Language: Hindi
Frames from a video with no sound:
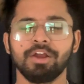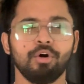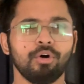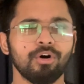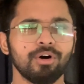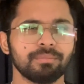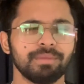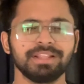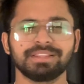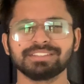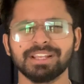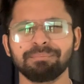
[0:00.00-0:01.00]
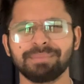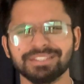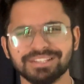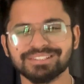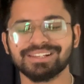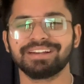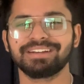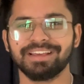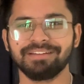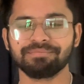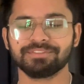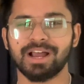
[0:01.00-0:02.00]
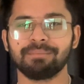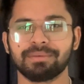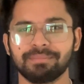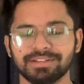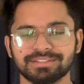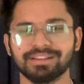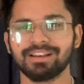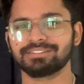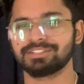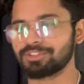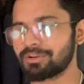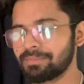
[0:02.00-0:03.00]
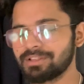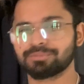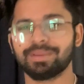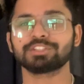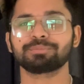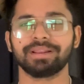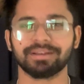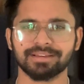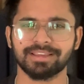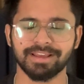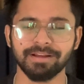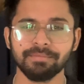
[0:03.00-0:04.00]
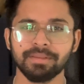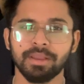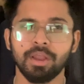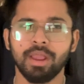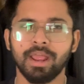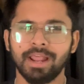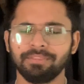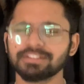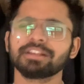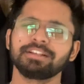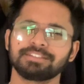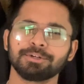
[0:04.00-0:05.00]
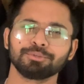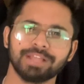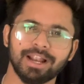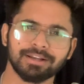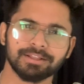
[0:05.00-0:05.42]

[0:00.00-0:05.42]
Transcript: और मेरी इतनी सारी पिक्चर्स क्लिक्ड हैं जहाँ पर मैंने सनग्लासेस और अपने स्पेक्स पहन रखे हैं एंड दिस अ रीज़न टू दैट